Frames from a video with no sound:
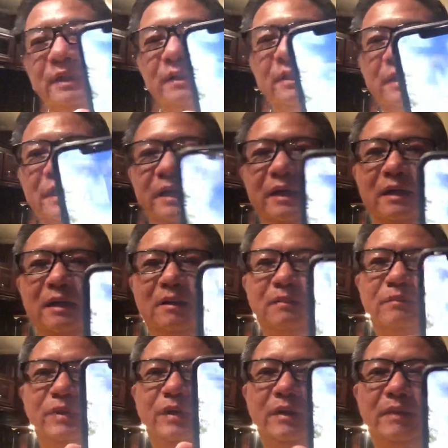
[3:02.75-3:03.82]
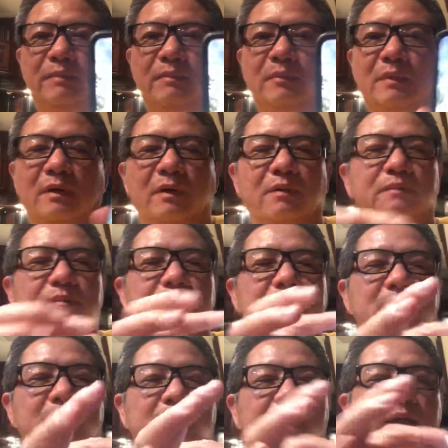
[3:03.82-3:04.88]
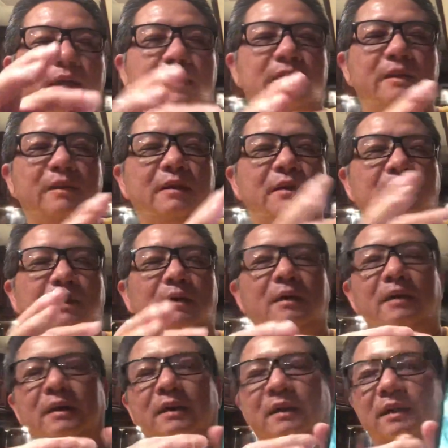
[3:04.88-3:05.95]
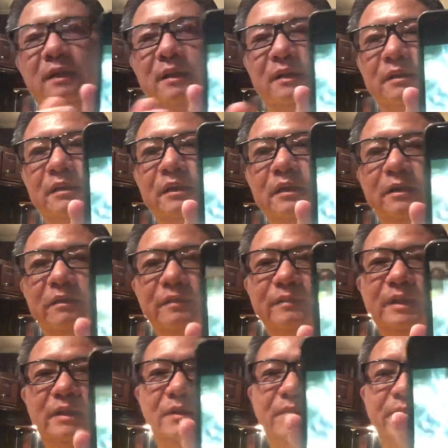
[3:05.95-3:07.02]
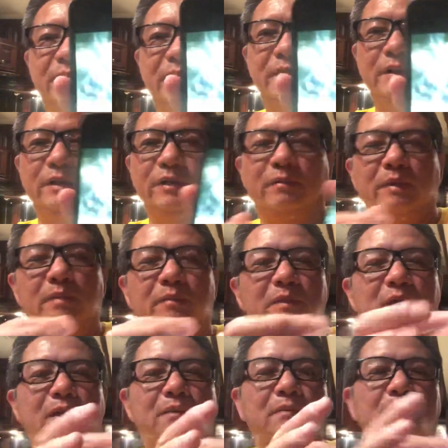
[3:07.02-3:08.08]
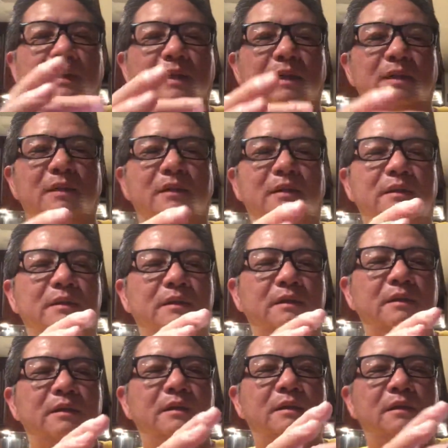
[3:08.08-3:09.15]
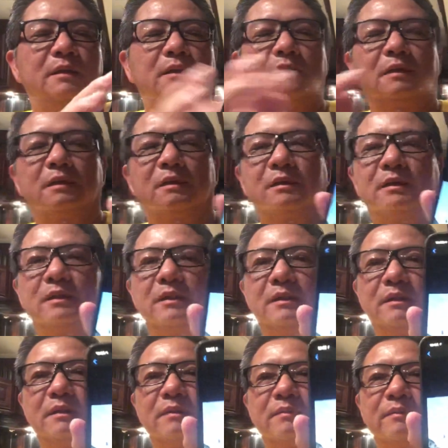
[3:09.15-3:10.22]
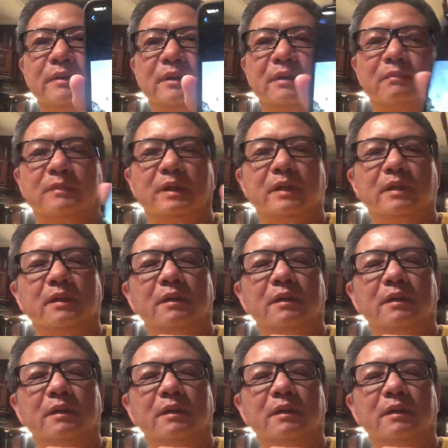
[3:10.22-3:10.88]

có để rồng nhiều lắm một cái nhiều lắm việc chụp hình nhiều mấy ông rồng ha đó, mấy ông nè